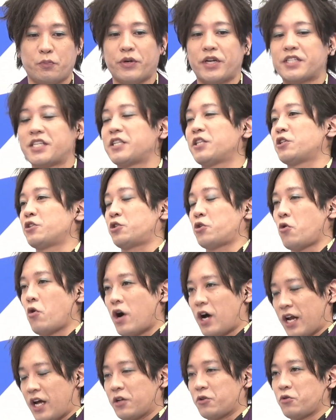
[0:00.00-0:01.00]
プレゼントしよう
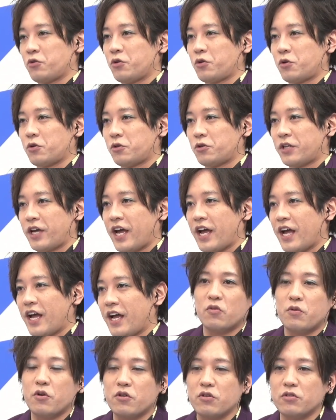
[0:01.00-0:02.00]
かなということで
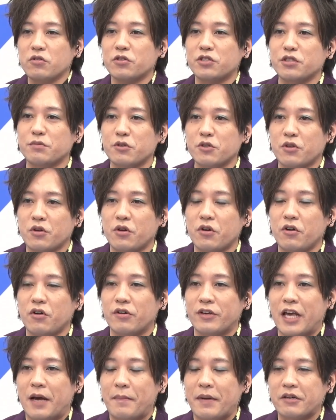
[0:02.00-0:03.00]
僕の地元
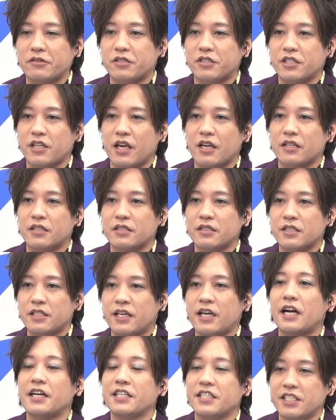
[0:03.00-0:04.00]
の山口県
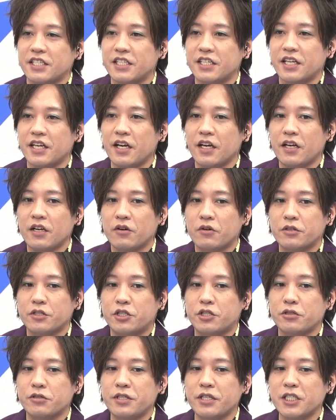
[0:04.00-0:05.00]
光市これ
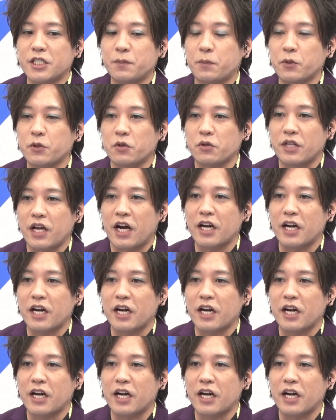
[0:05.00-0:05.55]
充電スポットって